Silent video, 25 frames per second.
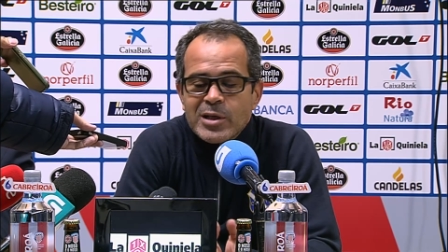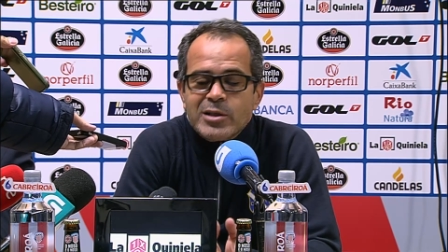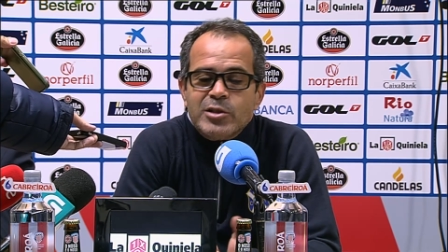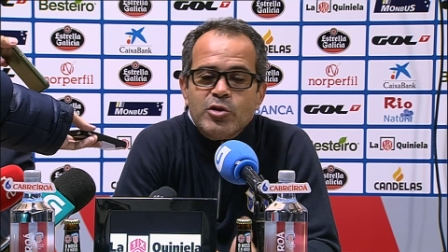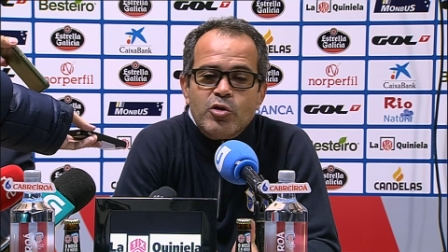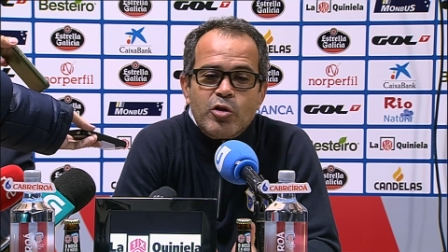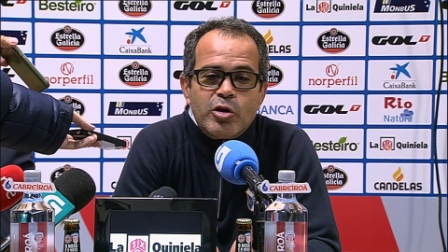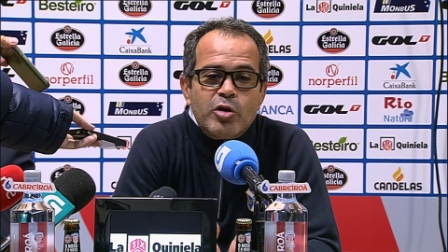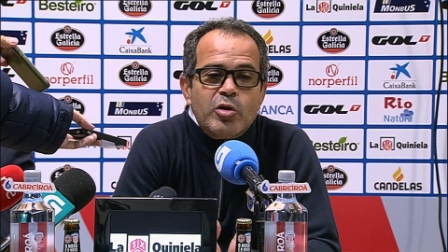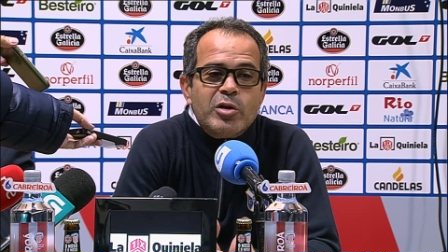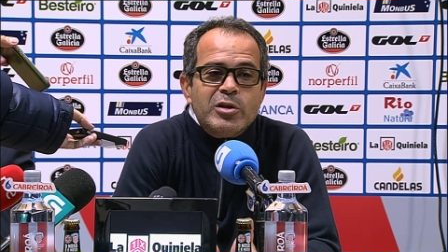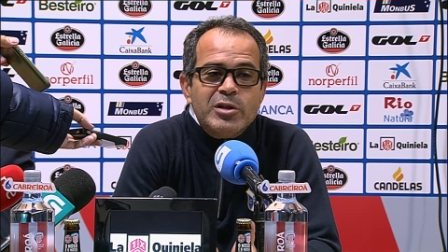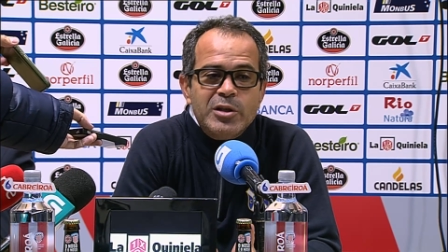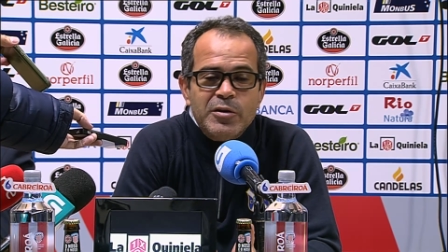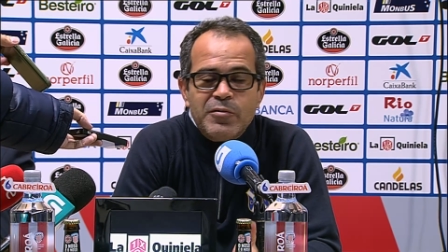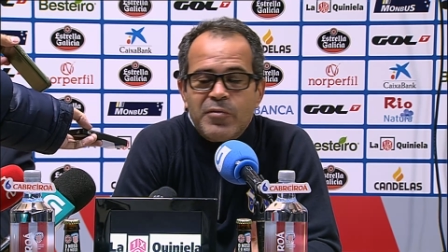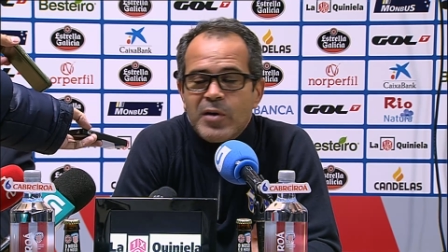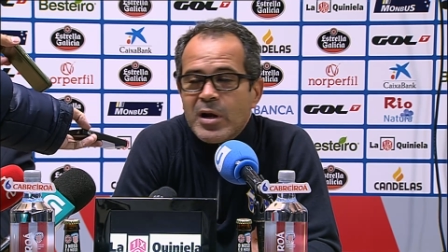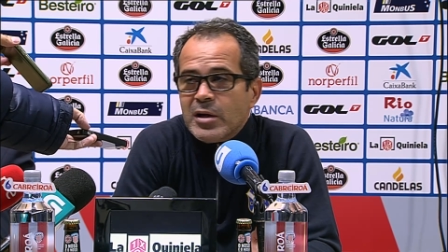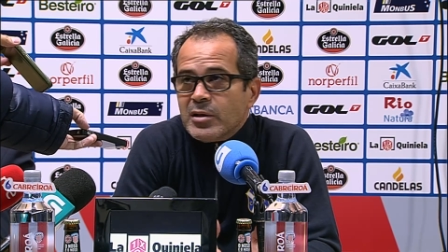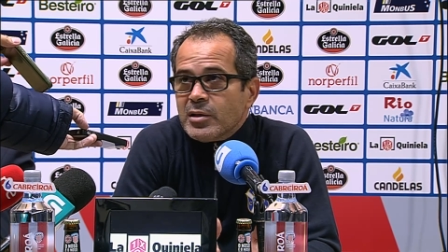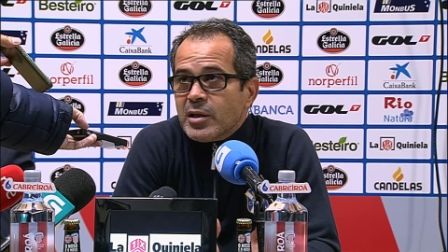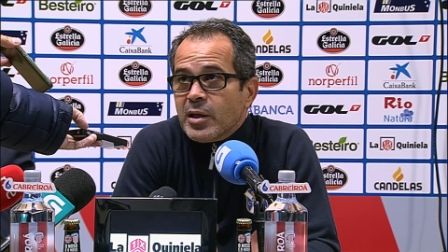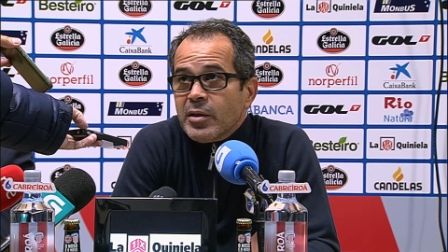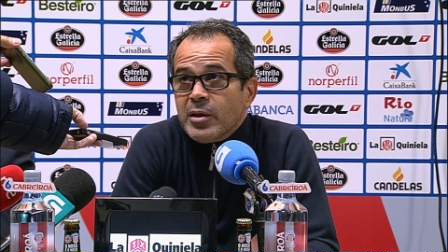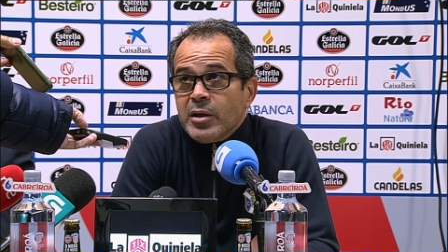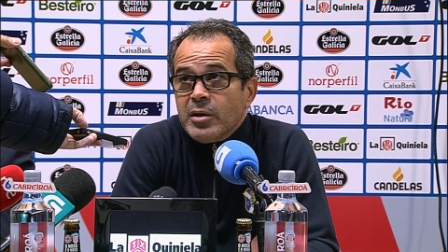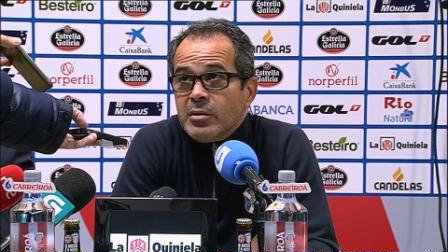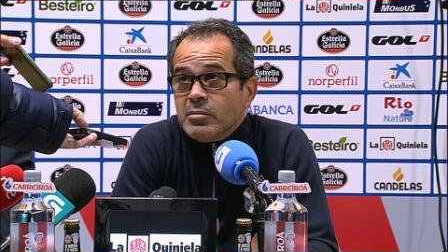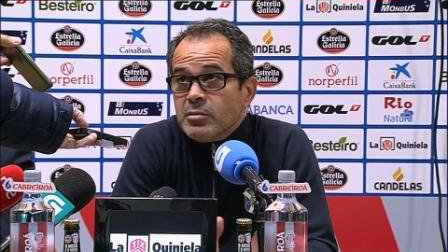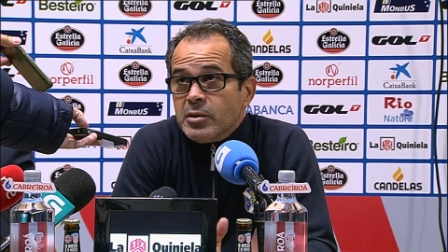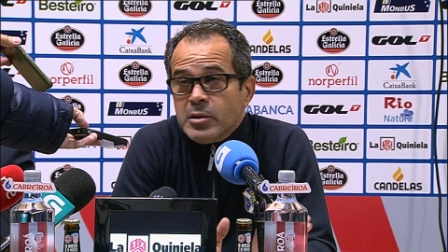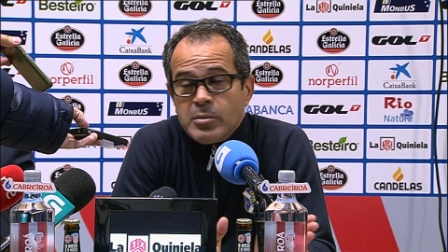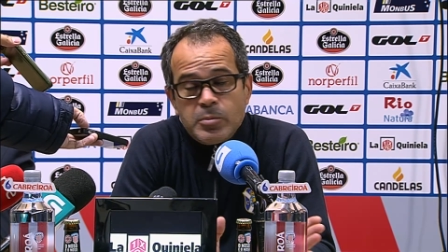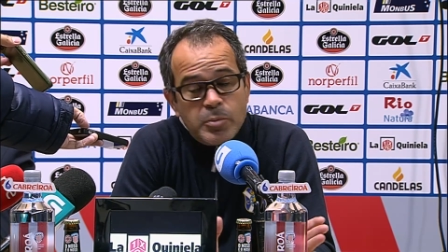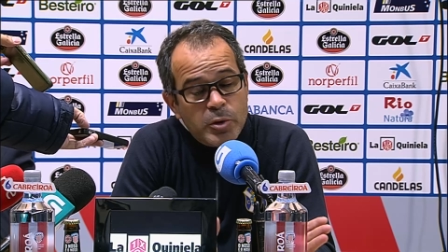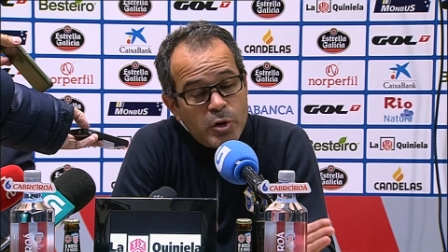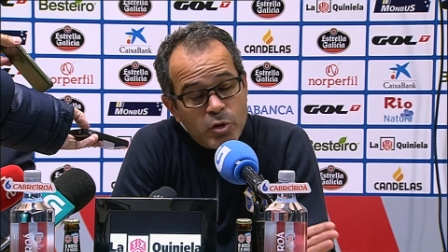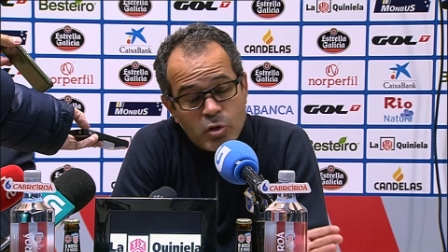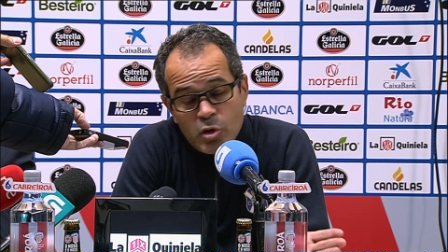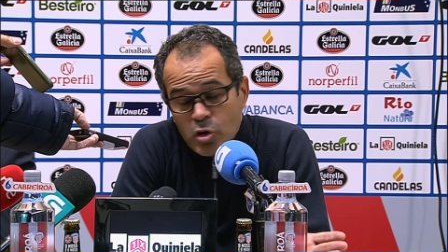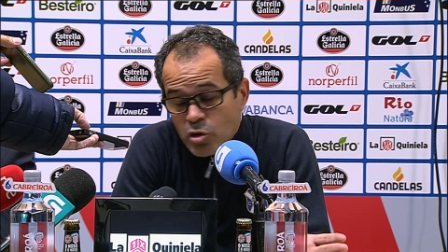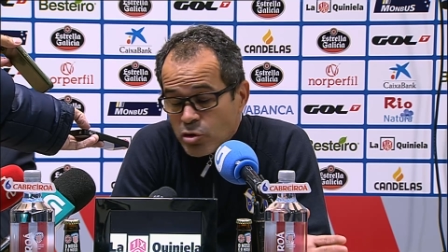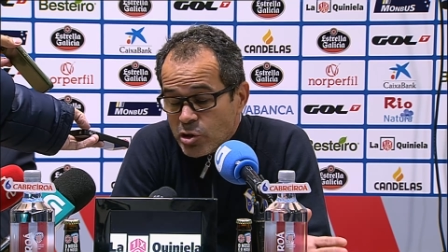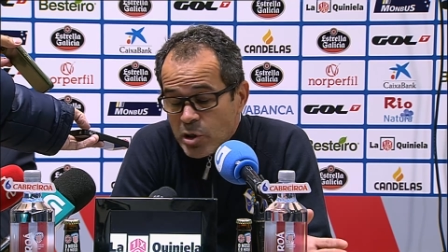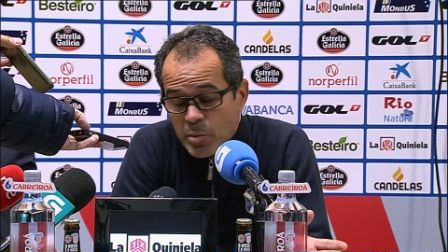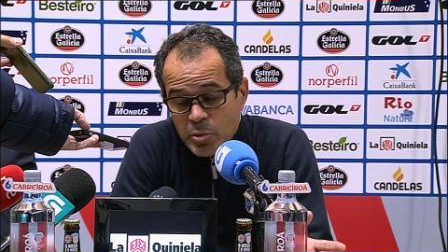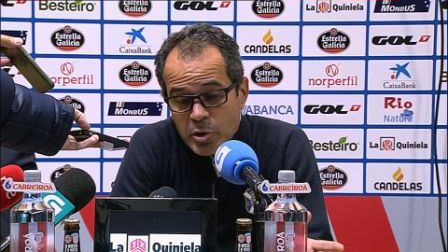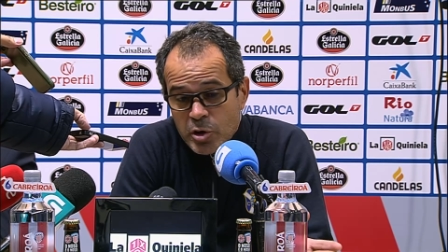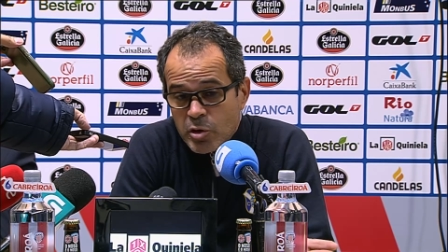sino que no es ni falta de pero no lo
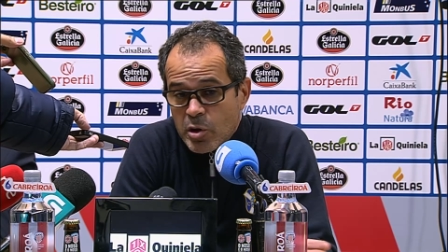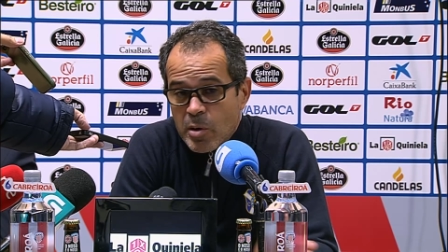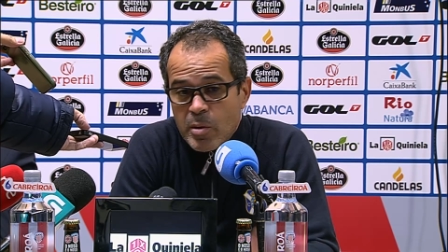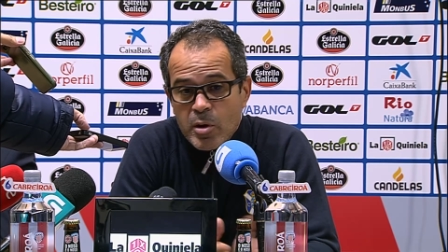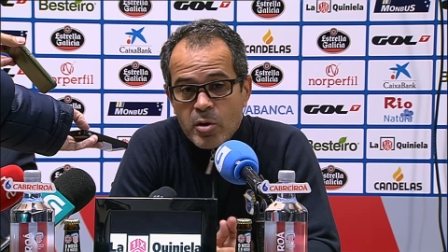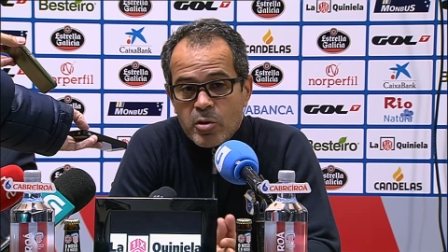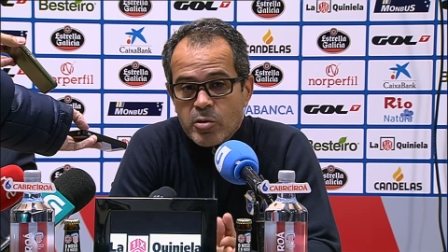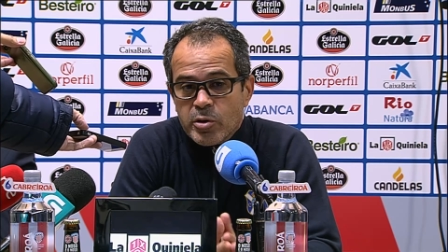sé porque no he hablado